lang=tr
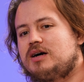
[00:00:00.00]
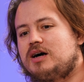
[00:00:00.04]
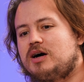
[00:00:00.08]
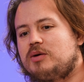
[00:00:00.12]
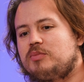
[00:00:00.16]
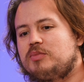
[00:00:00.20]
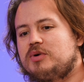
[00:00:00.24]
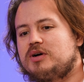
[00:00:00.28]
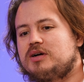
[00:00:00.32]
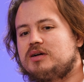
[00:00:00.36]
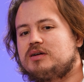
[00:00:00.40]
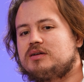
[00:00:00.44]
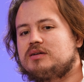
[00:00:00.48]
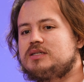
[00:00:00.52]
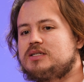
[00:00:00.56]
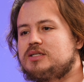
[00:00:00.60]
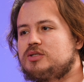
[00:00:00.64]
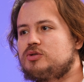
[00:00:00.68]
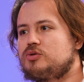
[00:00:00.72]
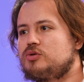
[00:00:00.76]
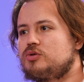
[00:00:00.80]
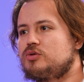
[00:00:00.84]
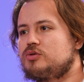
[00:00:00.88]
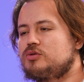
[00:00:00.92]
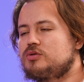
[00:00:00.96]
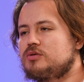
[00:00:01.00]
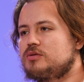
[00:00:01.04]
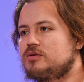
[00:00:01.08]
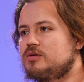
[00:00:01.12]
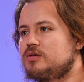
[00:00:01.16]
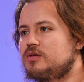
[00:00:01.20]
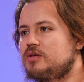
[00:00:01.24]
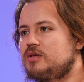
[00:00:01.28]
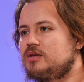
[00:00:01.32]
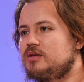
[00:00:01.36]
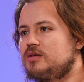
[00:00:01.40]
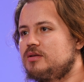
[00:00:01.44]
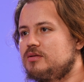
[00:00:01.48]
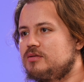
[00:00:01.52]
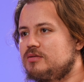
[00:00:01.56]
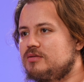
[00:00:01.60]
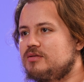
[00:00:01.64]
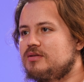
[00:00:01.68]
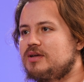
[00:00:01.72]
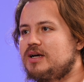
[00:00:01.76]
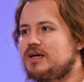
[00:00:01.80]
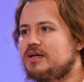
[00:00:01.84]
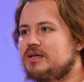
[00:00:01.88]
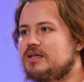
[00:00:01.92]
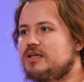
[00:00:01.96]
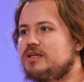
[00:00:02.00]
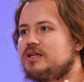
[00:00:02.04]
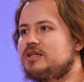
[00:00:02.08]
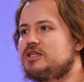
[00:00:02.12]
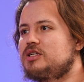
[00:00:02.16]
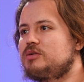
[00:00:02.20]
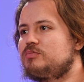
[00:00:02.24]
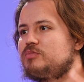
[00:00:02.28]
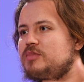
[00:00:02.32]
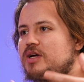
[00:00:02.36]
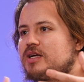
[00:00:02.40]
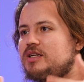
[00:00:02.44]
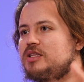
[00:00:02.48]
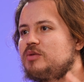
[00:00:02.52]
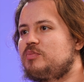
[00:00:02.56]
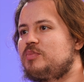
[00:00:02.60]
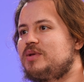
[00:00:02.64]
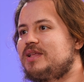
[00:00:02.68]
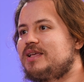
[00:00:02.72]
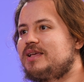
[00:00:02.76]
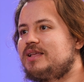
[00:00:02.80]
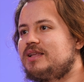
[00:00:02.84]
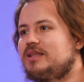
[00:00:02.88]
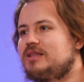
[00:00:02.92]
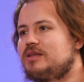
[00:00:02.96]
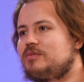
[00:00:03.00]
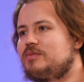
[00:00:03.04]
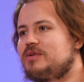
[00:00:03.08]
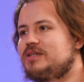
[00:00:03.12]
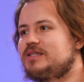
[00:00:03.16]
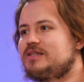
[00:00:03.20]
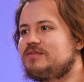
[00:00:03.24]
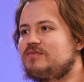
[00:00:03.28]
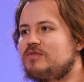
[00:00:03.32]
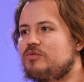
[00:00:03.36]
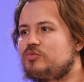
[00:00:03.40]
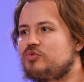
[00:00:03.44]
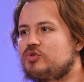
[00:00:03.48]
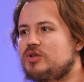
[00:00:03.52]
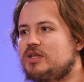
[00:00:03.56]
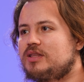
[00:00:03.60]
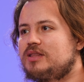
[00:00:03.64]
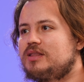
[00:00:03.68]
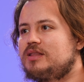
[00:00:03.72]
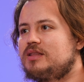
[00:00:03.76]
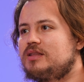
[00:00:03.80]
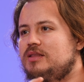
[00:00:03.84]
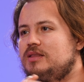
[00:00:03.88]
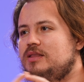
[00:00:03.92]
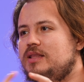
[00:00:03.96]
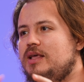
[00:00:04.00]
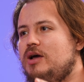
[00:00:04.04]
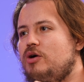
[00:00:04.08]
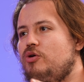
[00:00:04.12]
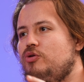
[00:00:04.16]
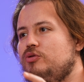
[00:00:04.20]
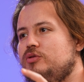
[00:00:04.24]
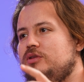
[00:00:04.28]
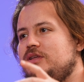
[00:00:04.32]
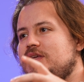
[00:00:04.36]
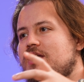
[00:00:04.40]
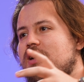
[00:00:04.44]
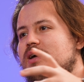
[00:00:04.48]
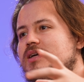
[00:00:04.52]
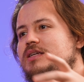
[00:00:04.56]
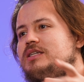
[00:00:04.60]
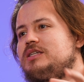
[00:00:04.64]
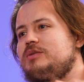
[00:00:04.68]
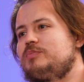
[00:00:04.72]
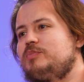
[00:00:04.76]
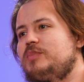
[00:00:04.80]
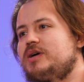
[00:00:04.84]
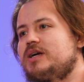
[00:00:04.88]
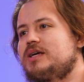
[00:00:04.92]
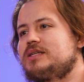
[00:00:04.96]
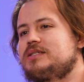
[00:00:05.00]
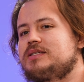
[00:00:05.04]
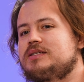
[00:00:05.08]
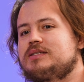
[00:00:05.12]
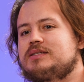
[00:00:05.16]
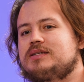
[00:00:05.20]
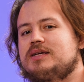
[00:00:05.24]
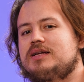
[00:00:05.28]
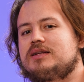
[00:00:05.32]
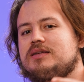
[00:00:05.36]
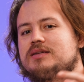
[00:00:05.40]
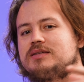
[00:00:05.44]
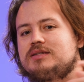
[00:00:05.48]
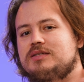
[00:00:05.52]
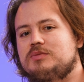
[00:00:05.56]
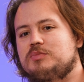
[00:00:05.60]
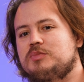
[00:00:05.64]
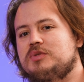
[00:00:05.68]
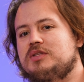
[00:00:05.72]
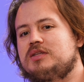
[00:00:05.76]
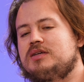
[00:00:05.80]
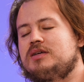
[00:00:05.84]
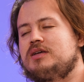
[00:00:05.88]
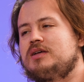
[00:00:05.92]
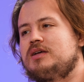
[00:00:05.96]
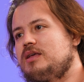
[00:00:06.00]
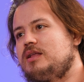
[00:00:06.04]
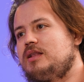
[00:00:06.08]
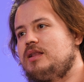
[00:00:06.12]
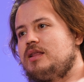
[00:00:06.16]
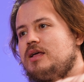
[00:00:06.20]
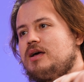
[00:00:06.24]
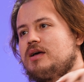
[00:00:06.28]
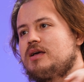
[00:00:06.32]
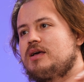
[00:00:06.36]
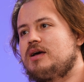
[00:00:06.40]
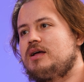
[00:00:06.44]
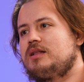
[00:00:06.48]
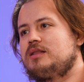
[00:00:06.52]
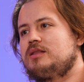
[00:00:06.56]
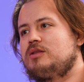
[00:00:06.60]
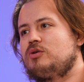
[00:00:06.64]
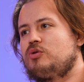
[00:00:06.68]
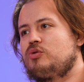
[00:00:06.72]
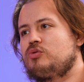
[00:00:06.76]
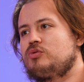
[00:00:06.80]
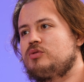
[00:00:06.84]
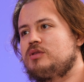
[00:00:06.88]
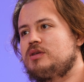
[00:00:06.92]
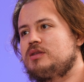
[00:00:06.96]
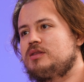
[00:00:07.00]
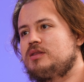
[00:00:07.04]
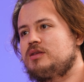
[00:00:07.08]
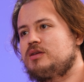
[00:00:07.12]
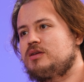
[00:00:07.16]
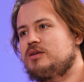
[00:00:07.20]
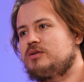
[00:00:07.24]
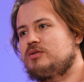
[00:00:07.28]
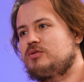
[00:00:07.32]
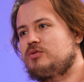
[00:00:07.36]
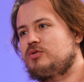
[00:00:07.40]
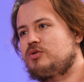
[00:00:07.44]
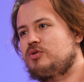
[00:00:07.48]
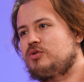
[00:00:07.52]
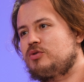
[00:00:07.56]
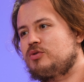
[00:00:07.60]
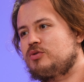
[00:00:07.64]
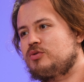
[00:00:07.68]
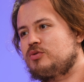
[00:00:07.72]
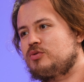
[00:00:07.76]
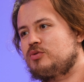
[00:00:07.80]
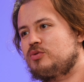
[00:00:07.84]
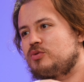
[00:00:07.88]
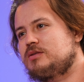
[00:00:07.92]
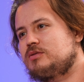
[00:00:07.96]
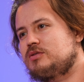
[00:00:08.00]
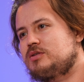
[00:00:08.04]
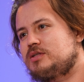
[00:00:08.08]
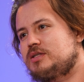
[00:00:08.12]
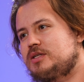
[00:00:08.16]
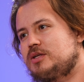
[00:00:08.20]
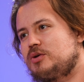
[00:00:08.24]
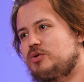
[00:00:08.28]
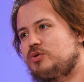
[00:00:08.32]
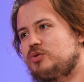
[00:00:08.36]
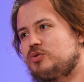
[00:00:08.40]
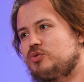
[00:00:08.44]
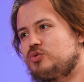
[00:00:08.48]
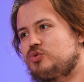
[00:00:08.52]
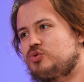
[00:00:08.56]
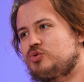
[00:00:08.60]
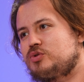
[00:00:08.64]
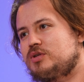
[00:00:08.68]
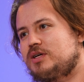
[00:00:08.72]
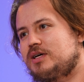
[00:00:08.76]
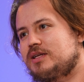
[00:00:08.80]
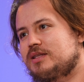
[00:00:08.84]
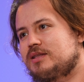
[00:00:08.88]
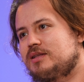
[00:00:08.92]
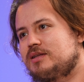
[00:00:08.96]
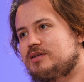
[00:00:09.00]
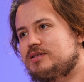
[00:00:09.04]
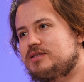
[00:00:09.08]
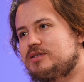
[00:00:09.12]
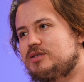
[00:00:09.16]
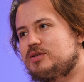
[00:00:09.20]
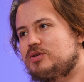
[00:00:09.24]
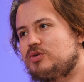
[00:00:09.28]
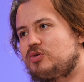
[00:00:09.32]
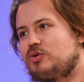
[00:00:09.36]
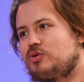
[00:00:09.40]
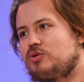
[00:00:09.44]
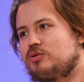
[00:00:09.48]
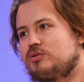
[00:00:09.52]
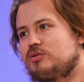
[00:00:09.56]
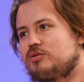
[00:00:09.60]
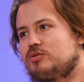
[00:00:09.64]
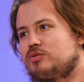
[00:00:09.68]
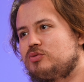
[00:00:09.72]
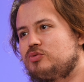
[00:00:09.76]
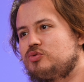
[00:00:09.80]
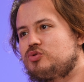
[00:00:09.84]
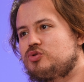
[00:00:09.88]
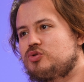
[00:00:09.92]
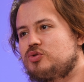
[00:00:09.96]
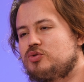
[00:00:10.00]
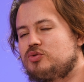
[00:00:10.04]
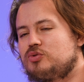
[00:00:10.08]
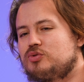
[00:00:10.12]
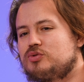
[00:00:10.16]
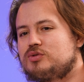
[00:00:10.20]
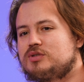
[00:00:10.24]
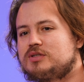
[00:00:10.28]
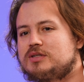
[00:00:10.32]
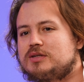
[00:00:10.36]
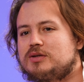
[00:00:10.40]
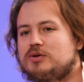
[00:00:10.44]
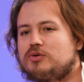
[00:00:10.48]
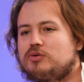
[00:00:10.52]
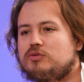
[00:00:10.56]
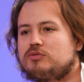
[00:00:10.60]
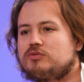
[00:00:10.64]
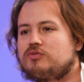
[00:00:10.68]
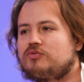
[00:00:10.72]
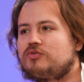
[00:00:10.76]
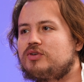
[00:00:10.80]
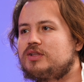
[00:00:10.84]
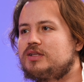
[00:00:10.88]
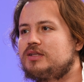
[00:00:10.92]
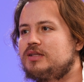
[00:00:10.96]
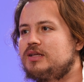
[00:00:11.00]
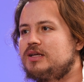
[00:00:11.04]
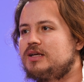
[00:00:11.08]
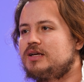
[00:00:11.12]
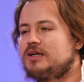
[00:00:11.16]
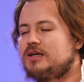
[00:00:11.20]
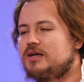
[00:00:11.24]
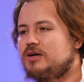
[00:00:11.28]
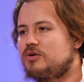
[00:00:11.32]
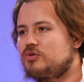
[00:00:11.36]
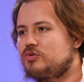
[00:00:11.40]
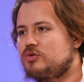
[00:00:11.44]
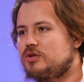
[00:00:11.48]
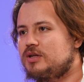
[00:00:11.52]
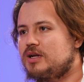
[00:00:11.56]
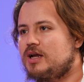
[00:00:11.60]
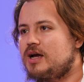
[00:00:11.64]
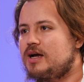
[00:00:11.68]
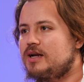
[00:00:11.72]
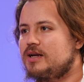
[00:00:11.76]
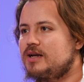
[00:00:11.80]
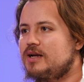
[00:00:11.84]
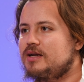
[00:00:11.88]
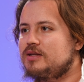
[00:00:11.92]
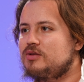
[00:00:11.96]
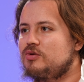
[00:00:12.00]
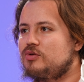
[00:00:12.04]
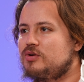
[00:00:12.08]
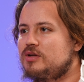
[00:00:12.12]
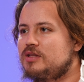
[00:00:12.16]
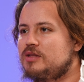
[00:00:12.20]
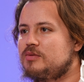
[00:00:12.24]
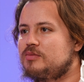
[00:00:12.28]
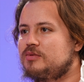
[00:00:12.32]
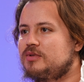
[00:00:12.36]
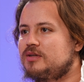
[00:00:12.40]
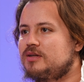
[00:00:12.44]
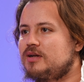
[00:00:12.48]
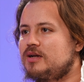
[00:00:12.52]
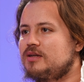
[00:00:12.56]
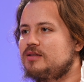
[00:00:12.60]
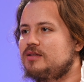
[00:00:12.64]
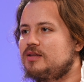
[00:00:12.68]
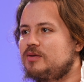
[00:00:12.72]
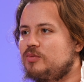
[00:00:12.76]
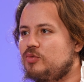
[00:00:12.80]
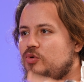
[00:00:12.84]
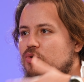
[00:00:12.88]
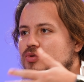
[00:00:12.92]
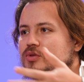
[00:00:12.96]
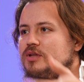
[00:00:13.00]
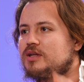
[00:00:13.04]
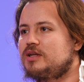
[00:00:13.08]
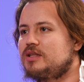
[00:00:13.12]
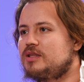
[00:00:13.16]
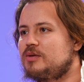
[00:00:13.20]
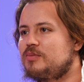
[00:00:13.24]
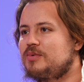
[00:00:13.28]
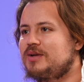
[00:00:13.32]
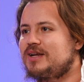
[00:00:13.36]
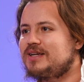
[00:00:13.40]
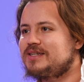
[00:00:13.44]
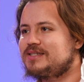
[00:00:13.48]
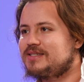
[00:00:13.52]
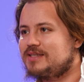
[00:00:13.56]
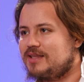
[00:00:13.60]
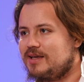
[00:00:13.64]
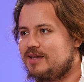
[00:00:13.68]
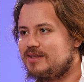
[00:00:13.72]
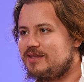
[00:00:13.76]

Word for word: ama istiyoruz ki yani girişimlerde bilgilenebilirsin ve buradan ne oldu? Yani işin magazinsel kısmını İlya geldi onu dedi. O CEO 3 saatlik CEO oldu, 3 günlük CEO oldu falan. Onları her yerden öğrenebilirler. Tabii onlara da biraz